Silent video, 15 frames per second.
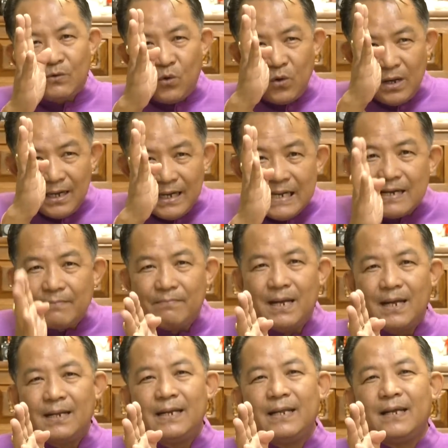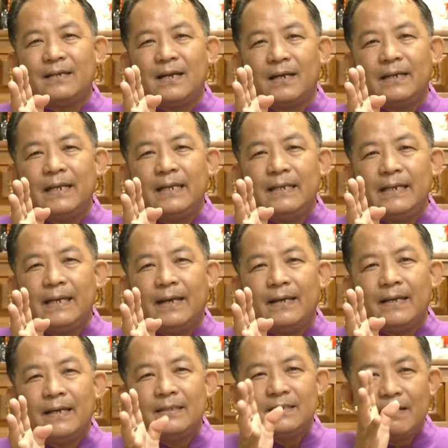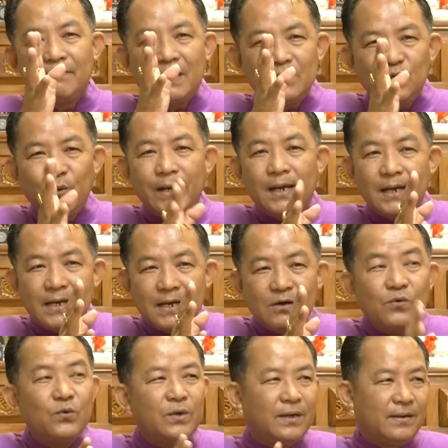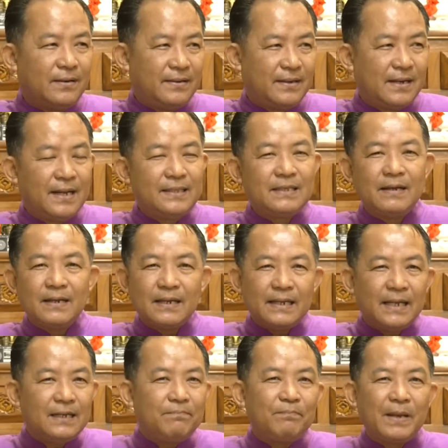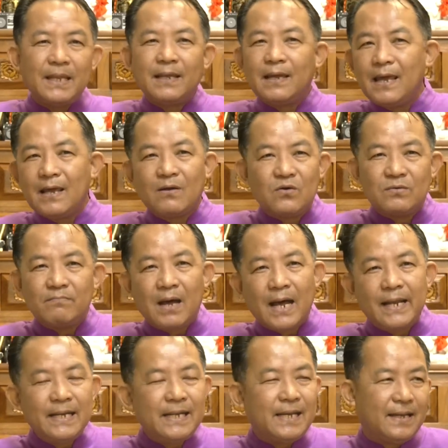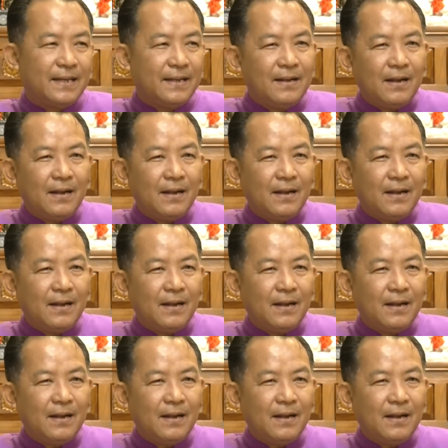คุณเลือกมาในขณะนี้เนี่ย จะมาช่วยเหลือคุณนะจะคิดไปแก้กฎหมายเนี่ย